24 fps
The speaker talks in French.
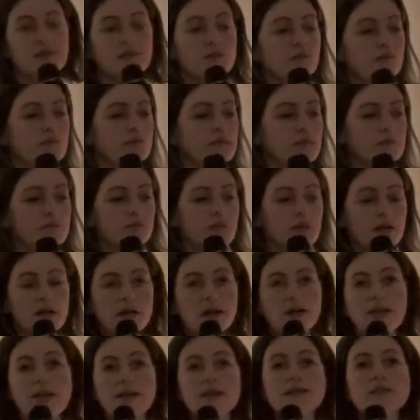si on dit voilà,
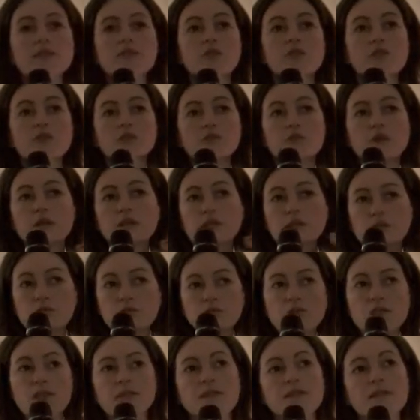là c'est un endroit qui
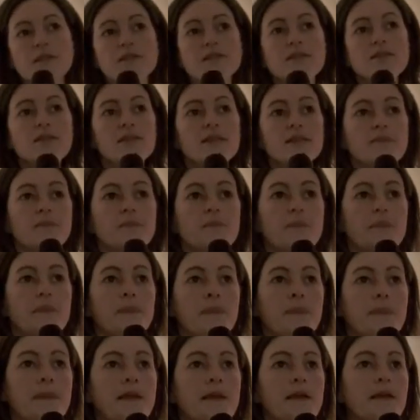vous est dédié,
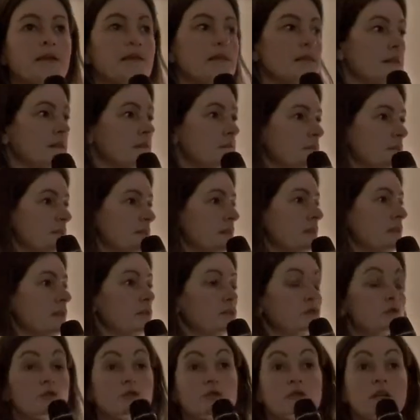hein, qui,
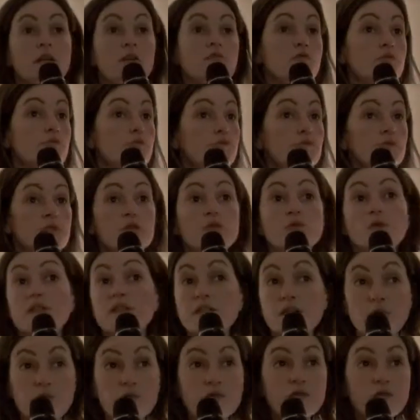sur lequel vous pouvez jouer
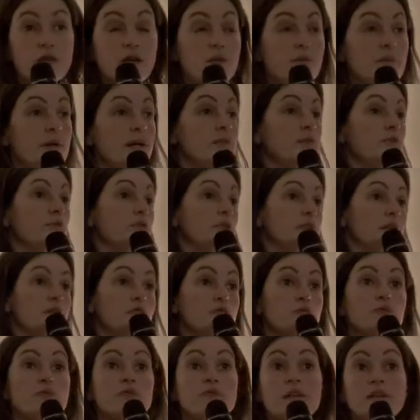sans vous faire mal, sur lequel
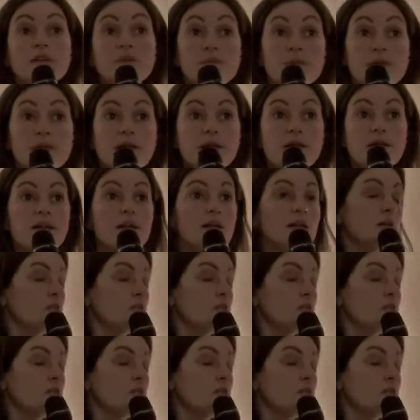vous pouvez être bien,